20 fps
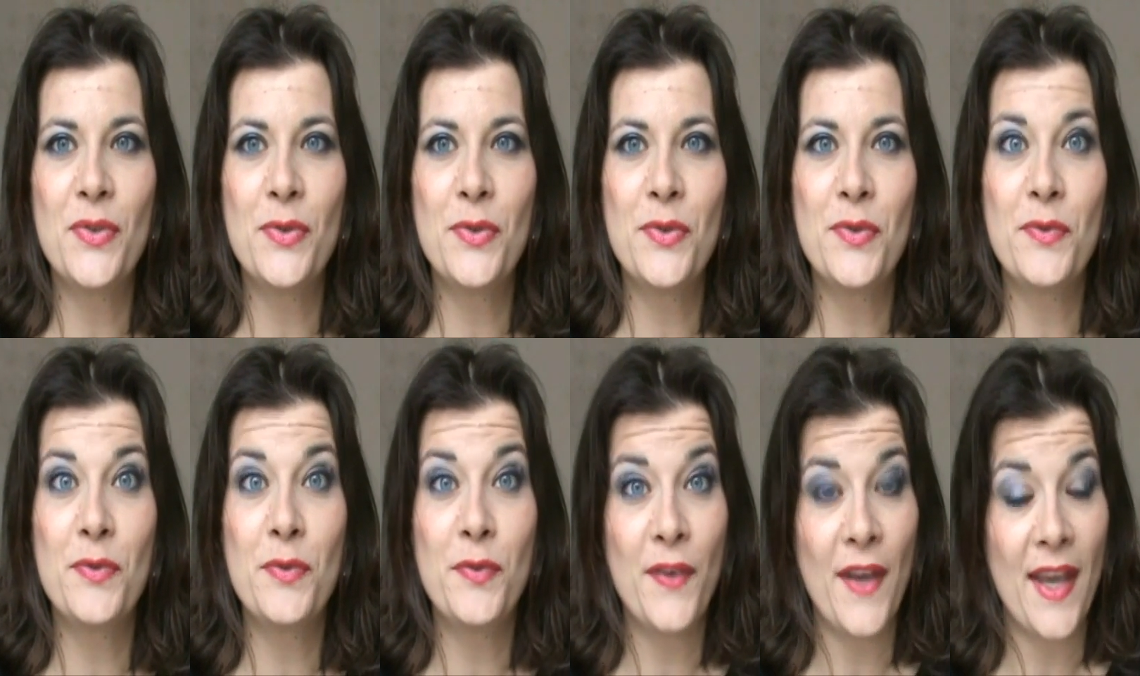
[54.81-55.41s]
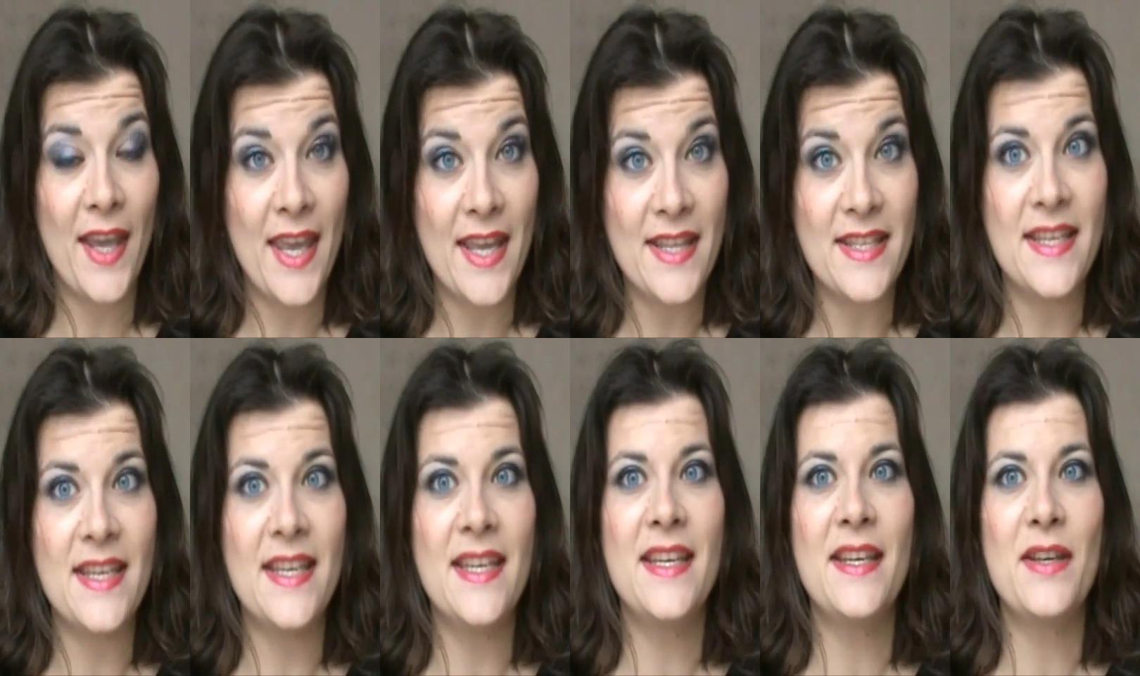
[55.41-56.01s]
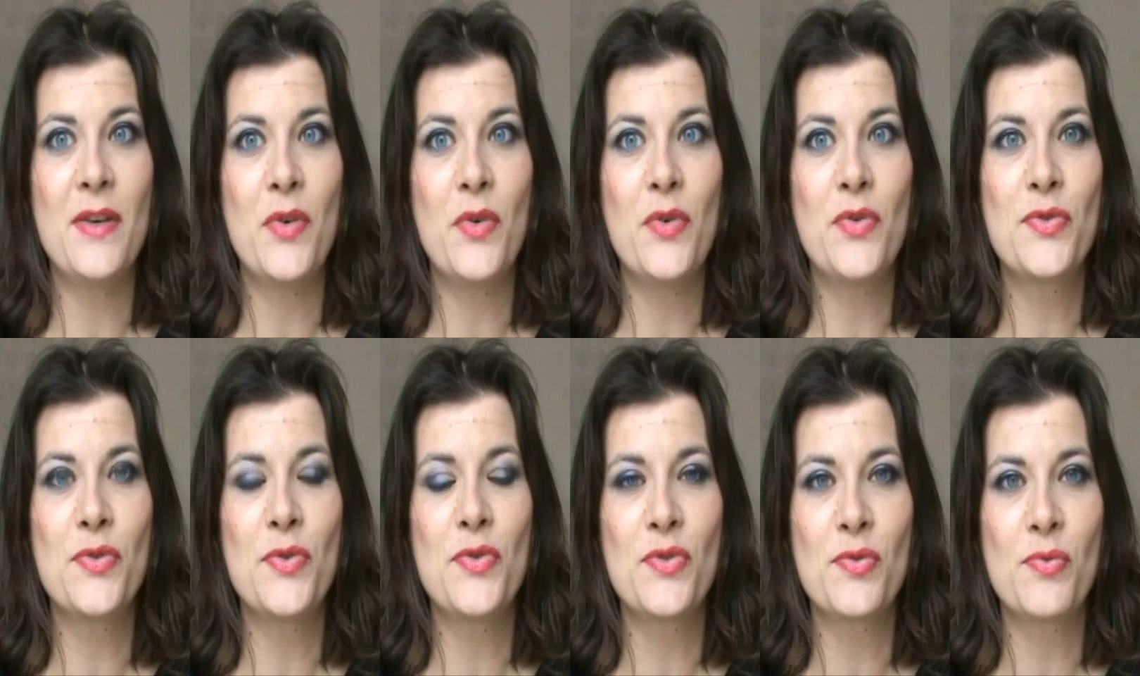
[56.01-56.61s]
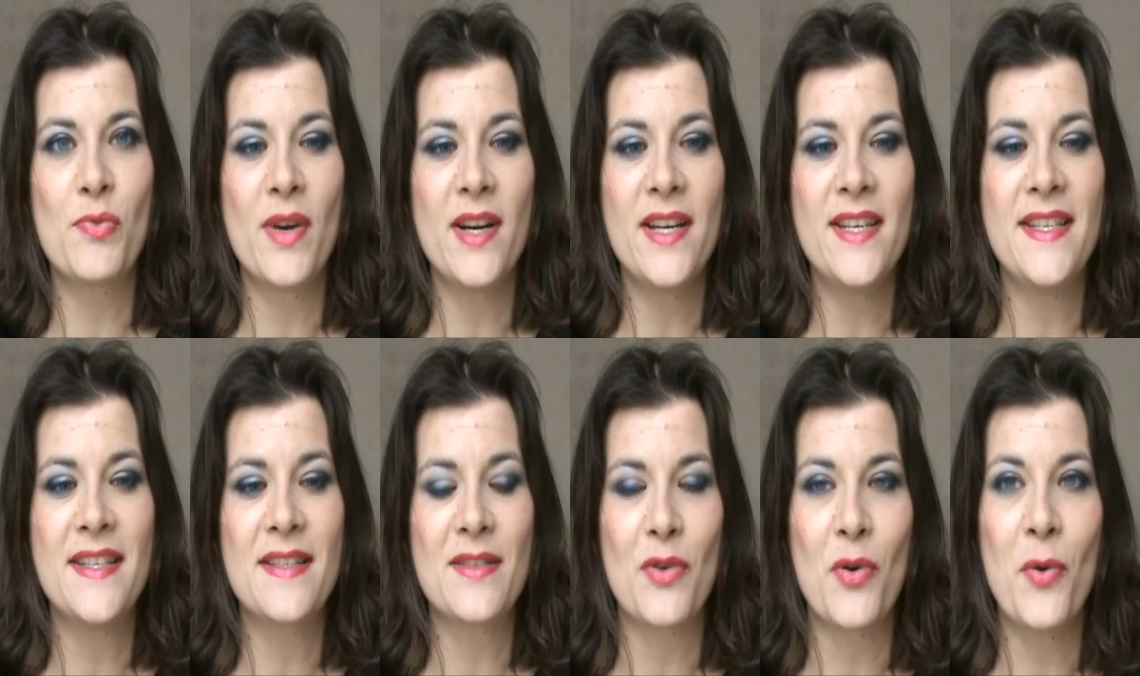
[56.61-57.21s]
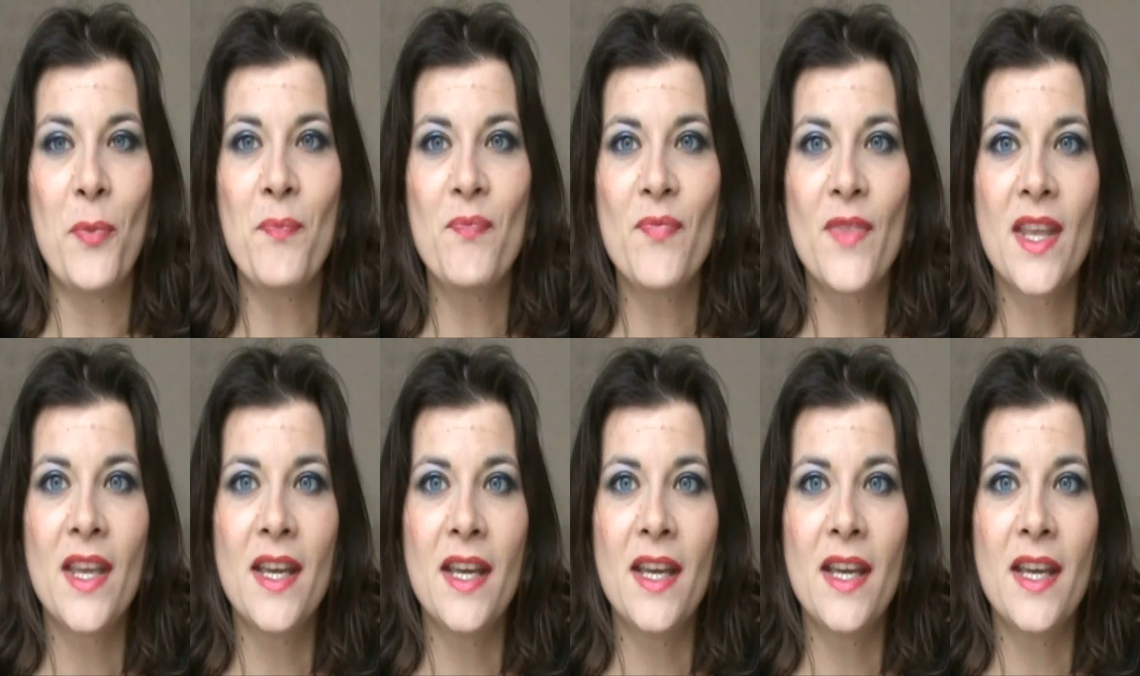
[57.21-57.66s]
de vous faire gagner ce soin lissant.